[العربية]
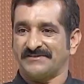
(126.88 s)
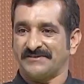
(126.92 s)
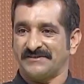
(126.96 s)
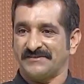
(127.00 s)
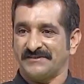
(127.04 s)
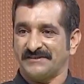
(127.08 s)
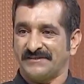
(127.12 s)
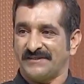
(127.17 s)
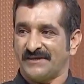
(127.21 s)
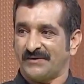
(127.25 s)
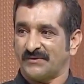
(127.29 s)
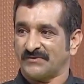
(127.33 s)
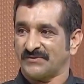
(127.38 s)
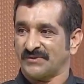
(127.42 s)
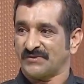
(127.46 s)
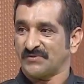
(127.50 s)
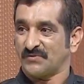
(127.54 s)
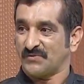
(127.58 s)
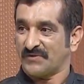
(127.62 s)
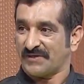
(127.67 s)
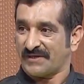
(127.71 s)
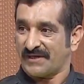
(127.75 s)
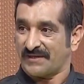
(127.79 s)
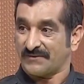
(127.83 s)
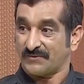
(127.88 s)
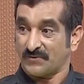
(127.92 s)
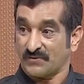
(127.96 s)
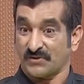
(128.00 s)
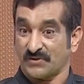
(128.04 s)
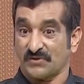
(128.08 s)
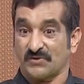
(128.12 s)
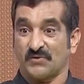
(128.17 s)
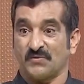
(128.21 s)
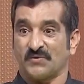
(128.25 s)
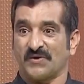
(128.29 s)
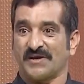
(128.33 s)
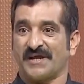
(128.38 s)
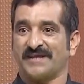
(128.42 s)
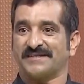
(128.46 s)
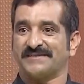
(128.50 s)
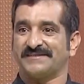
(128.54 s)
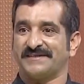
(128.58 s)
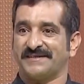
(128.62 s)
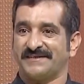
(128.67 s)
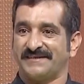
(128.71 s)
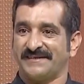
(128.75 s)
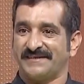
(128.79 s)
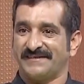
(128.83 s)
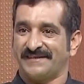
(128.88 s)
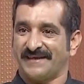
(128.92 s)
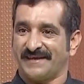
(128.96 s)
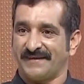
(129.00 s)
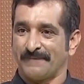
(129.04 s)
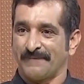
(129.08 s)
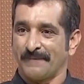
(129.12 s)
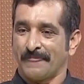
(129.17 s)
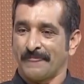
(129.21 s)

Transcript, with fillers: جديدة وتطويرات وتطورات جديدة